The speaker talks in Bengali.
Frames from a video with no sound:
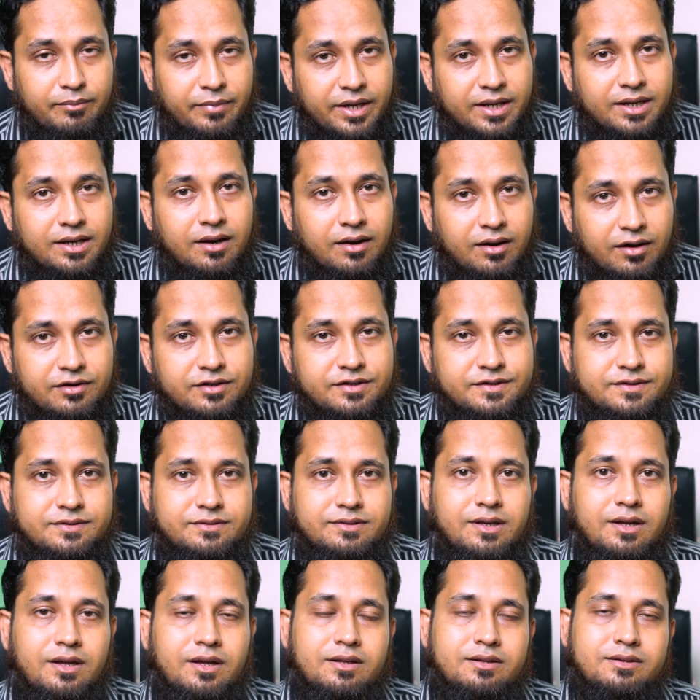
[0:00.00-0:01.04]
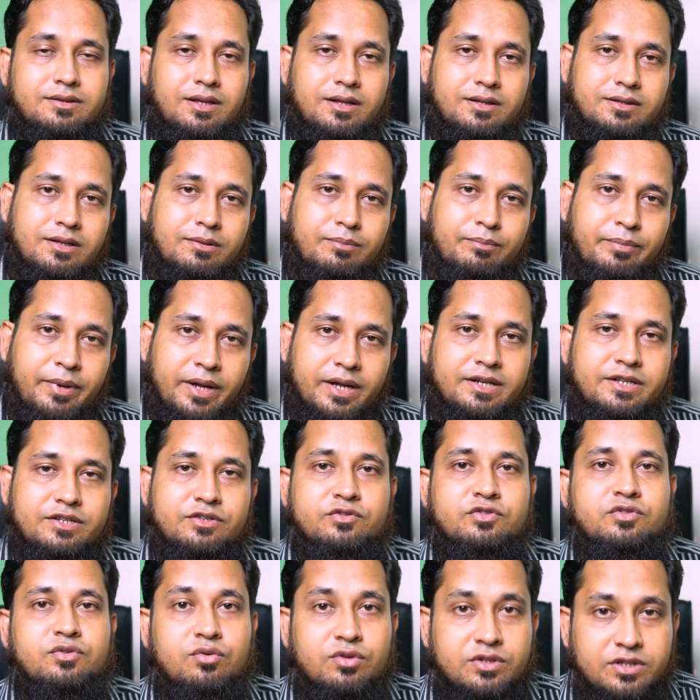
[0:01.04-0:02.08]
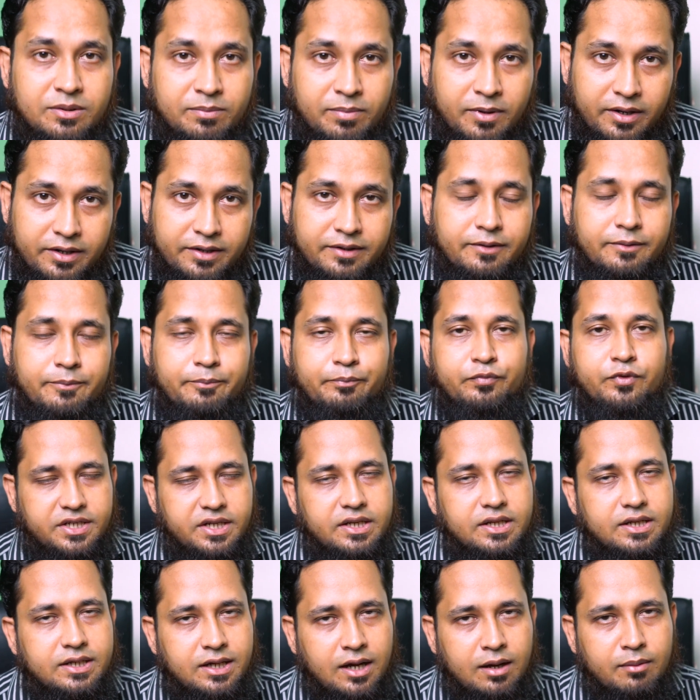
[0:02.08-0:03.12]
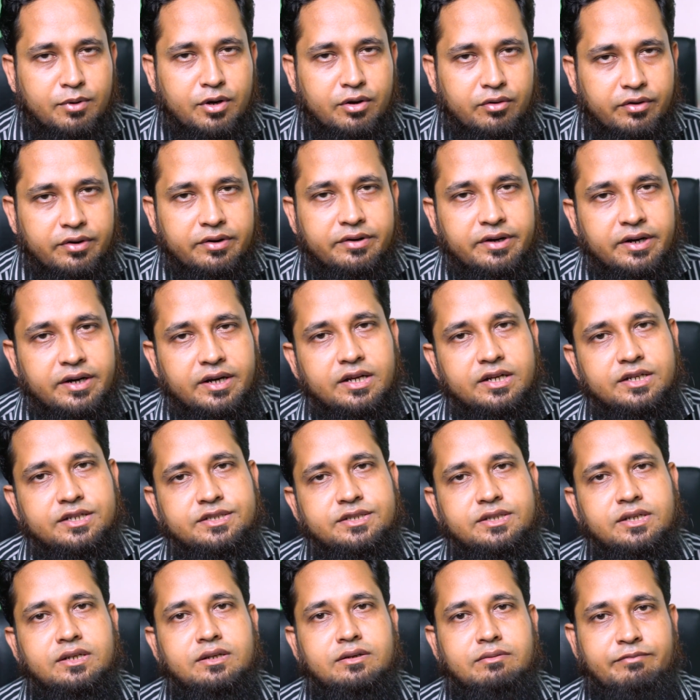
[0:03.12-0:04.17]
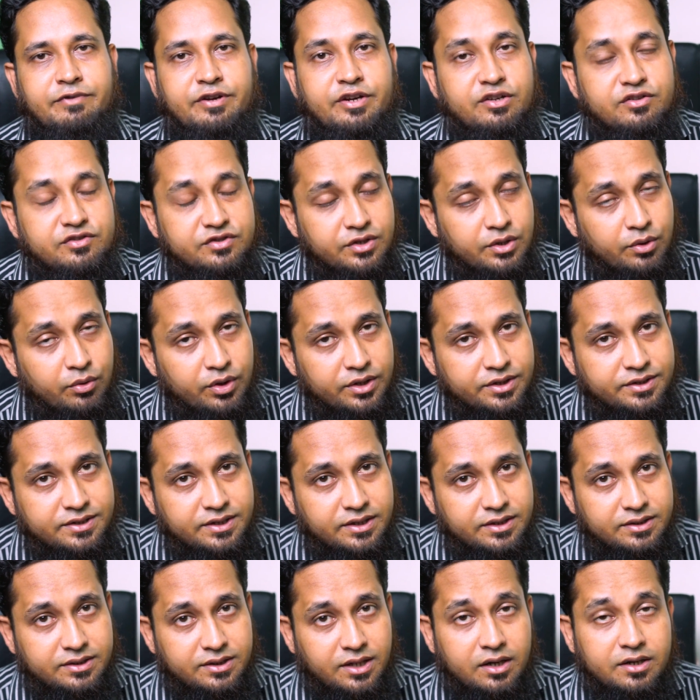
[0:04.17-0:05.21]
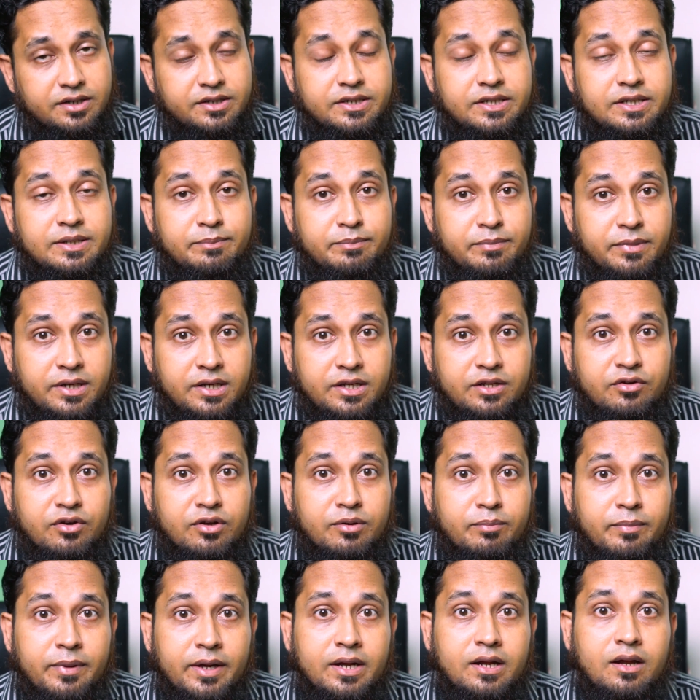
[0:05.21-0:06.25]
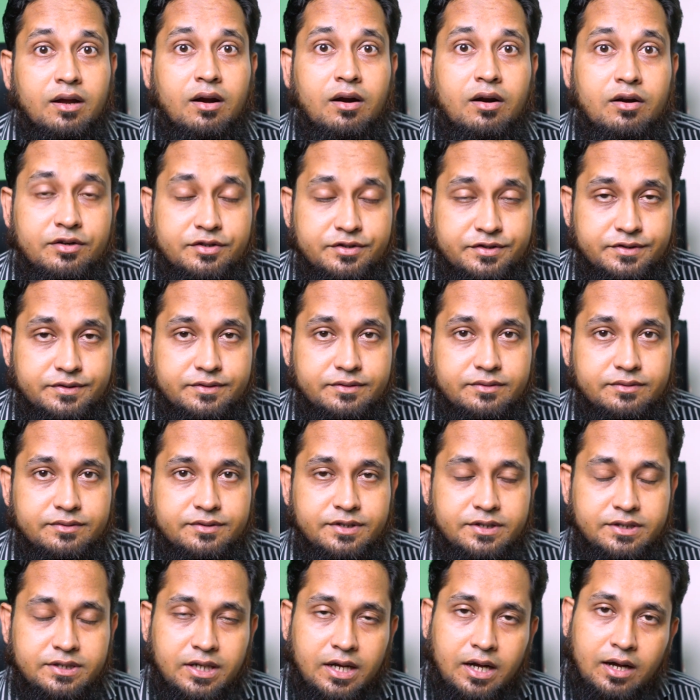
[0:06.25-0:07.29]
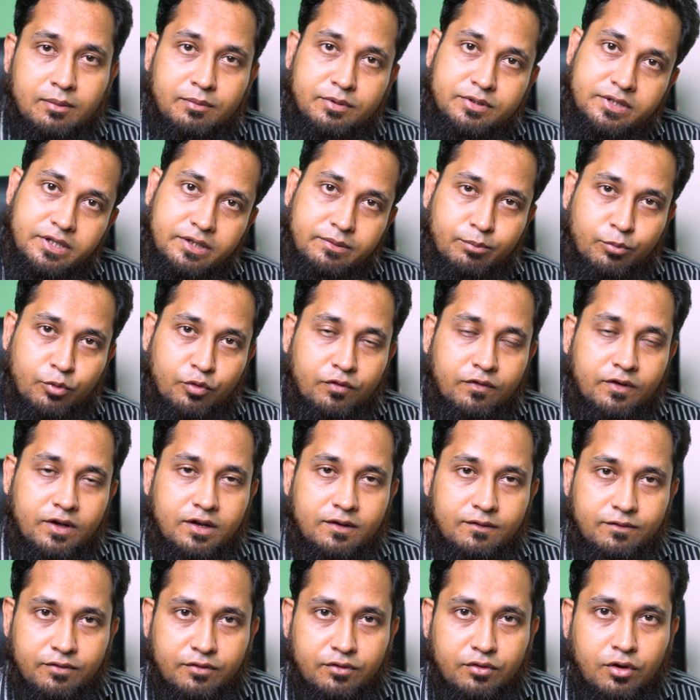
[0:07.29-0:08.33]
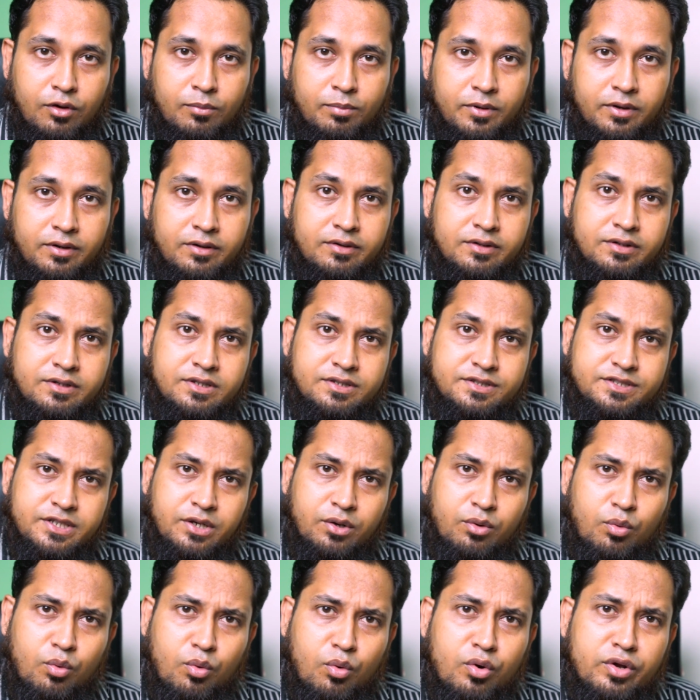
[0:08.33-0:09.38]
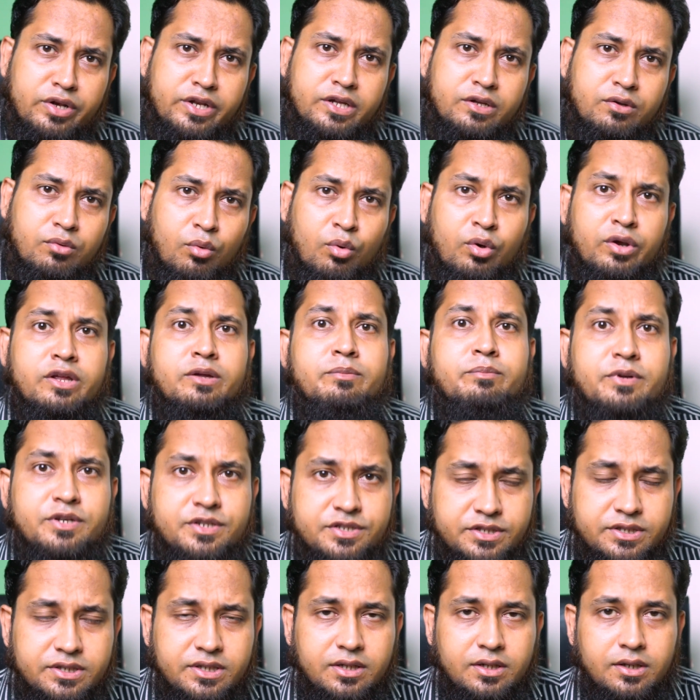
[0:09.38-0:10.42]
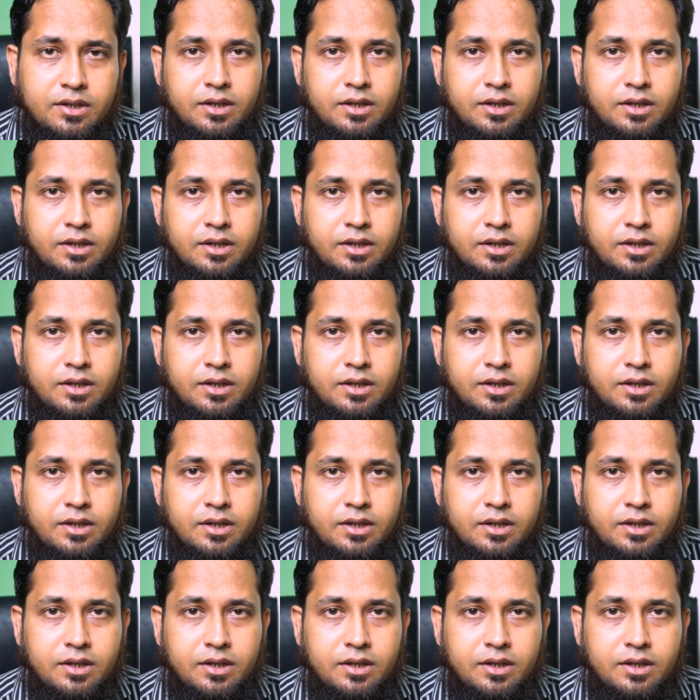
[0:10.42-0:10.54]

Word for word: মেগাহার্স তাদের ব্যান্ড ইউজ করতে পারেন এখানে গামারোয় রেডিয়েশন ফ্রিকোয়েন্সি রয়েছে থার্টি মিলিয়ন মেগাহার্স যেটা আমাদের মোবাইল ফোন অপারেটরদের চেয়ে অনেক অনেক বেশি